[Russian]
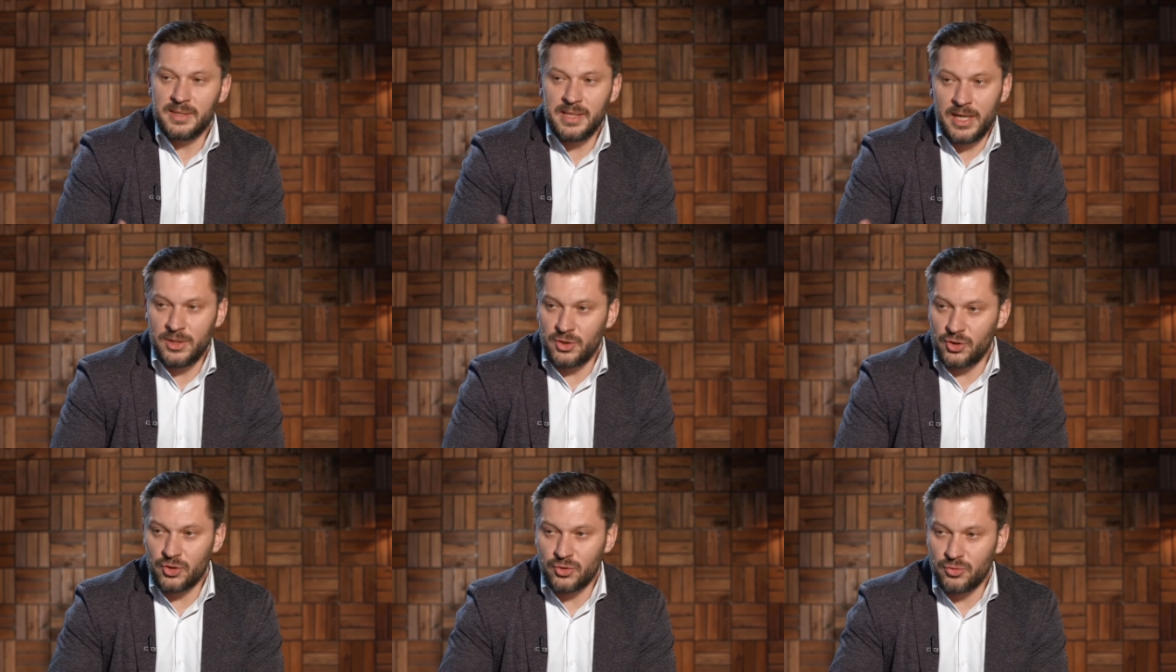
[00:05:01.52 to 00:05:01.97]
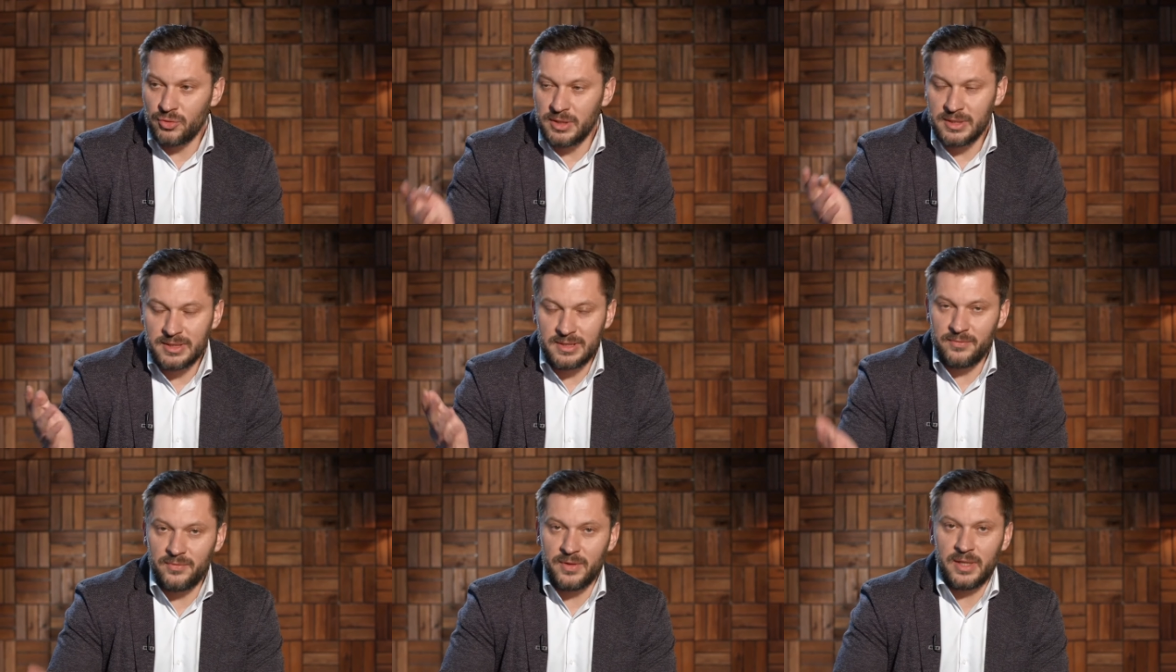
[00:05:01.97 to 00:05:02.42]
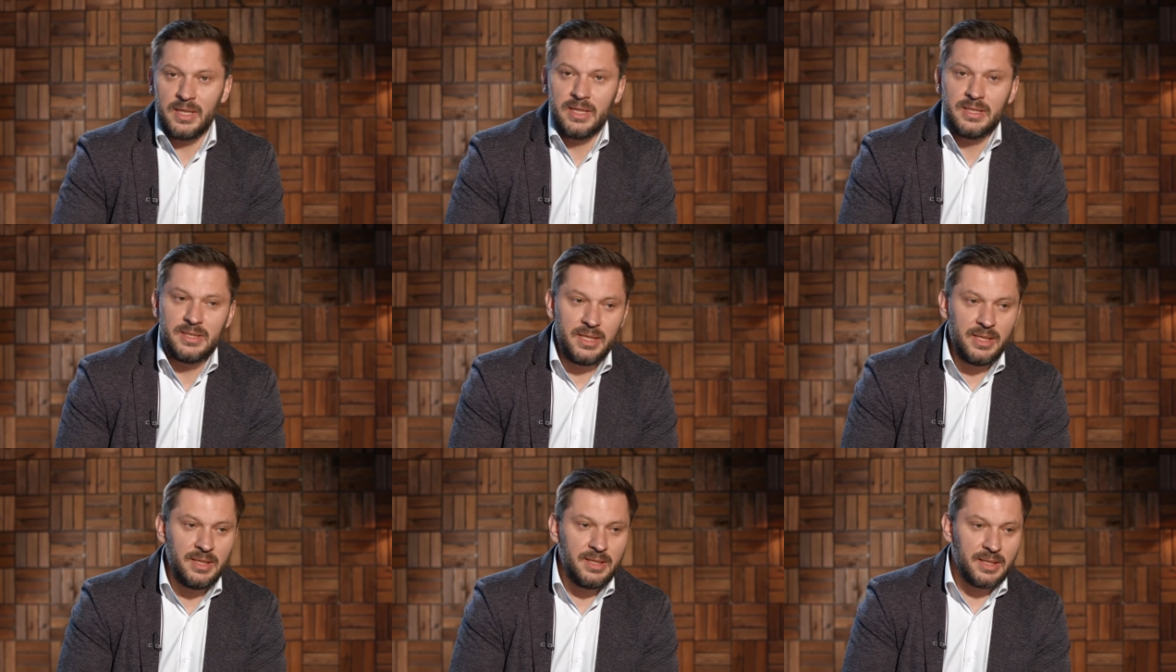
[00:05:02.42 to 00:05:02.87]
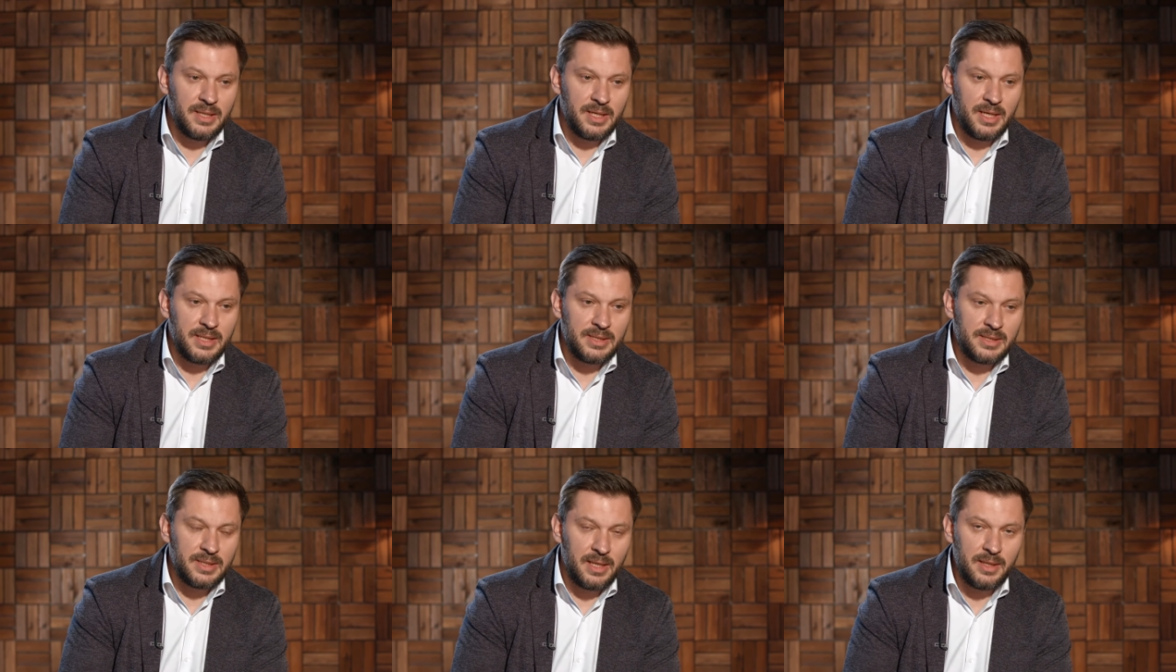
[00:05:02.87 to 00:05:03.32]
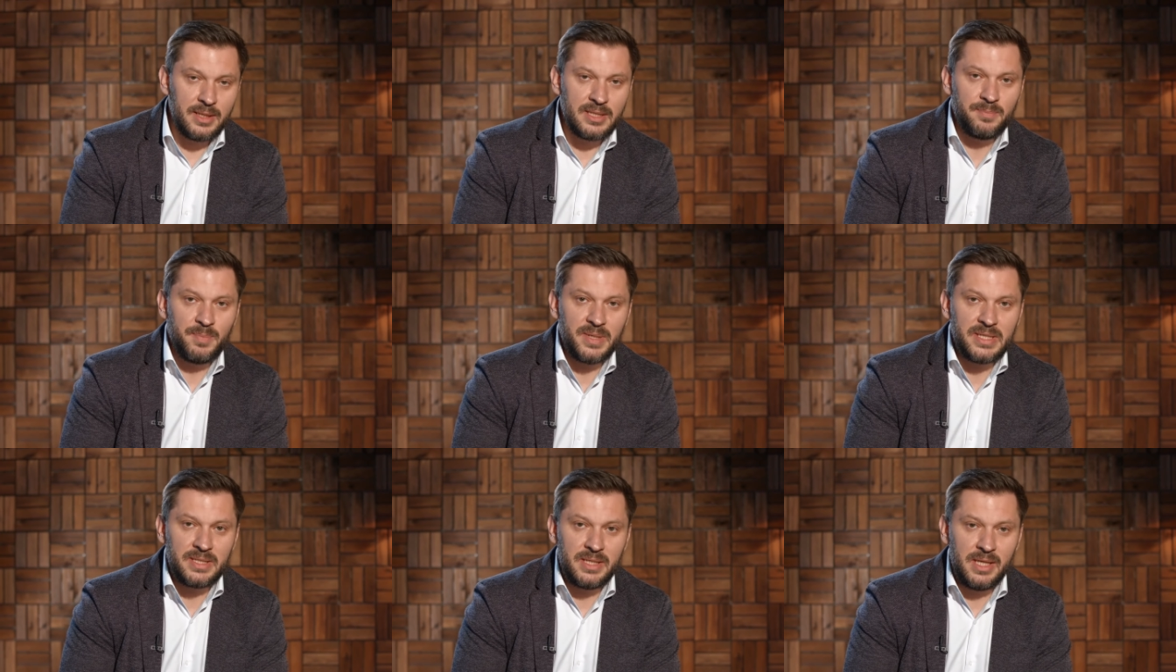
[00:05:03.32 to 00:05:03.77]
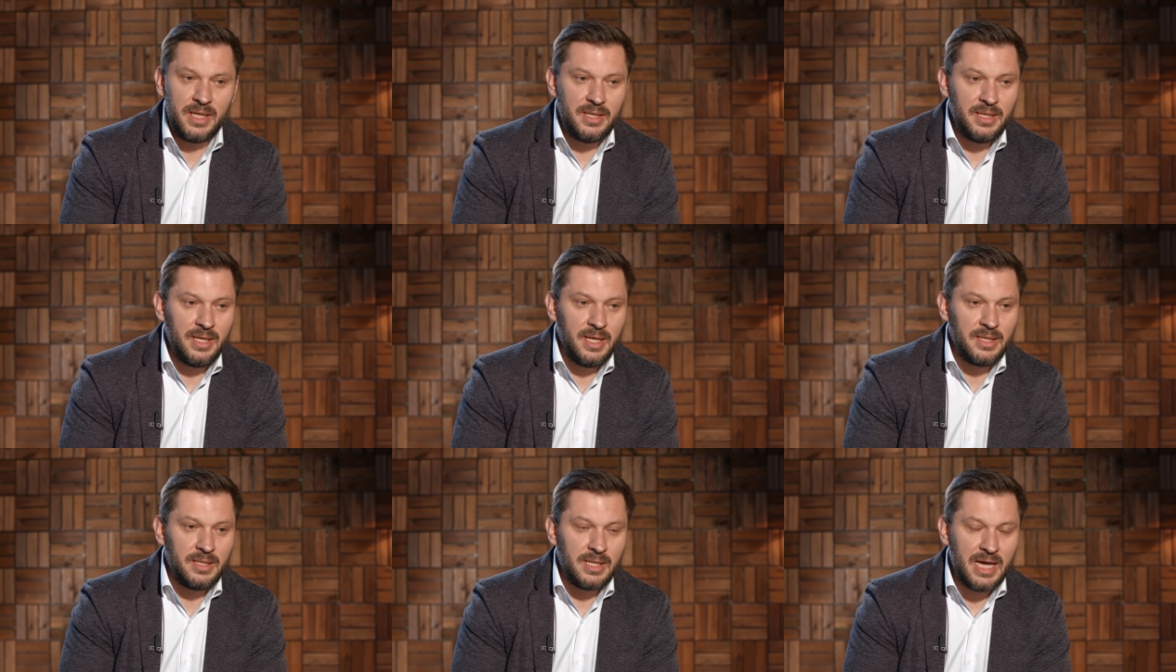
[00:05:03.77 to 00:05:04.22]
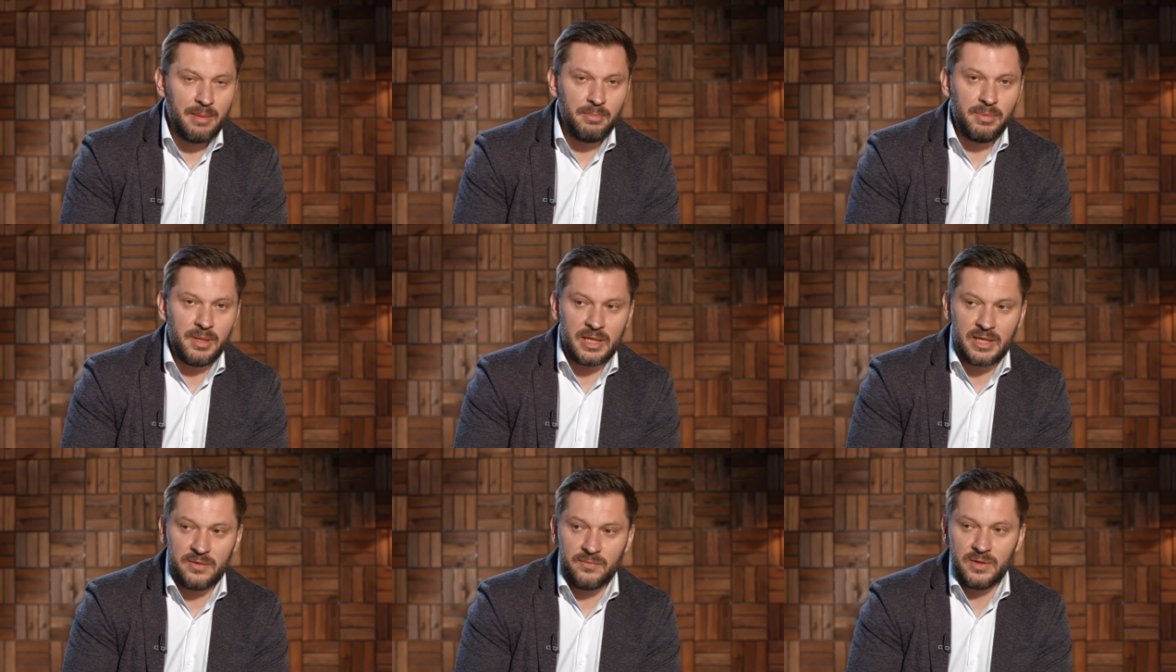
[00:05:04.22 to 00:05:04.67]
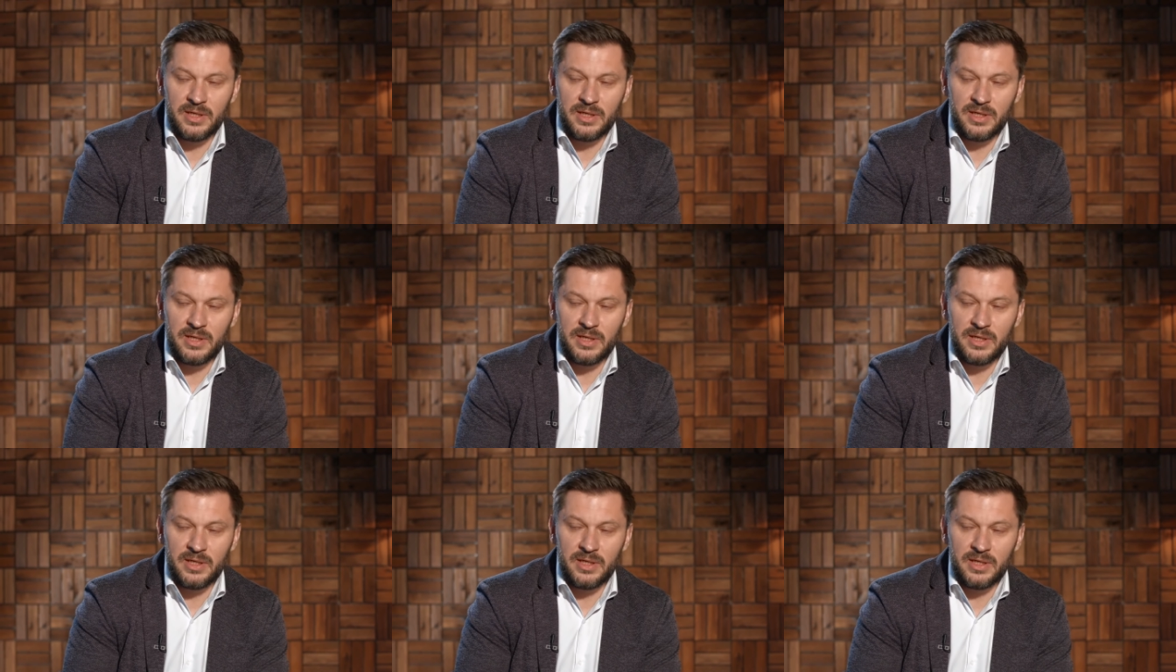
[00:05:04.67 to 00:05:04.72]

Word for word: значит, что если в холодильнике осталось последнее яблоко,